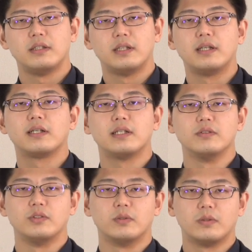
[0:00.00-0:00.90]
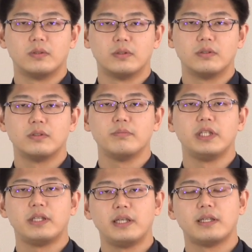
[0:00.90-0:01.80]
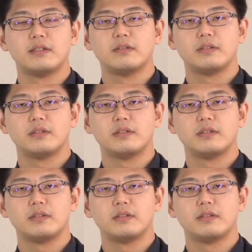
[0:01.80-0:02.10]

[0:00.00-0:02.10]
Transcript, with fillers: 何らかの情報を見て